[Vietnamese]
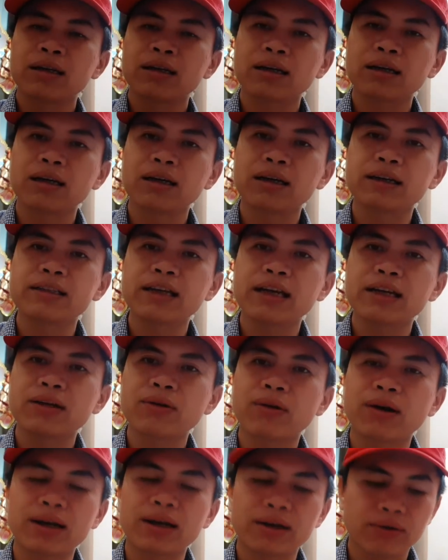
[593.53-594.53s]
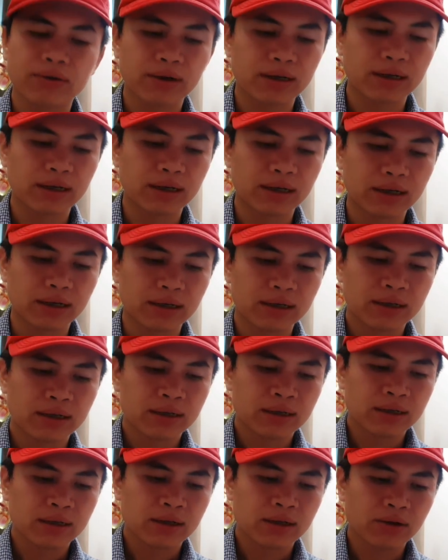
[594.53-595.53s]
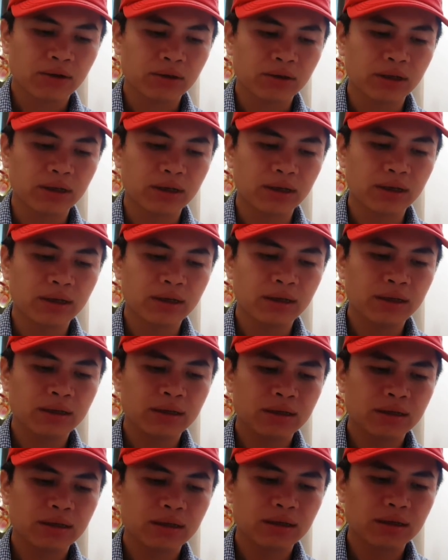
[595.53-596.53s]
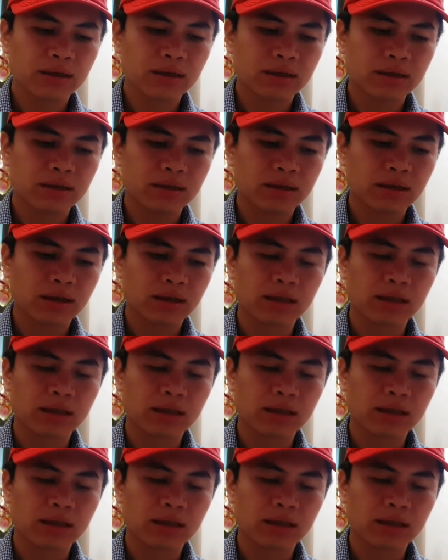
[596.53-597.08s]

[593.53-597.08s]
đang ở cái giai đoạn gọi là có thể ờ,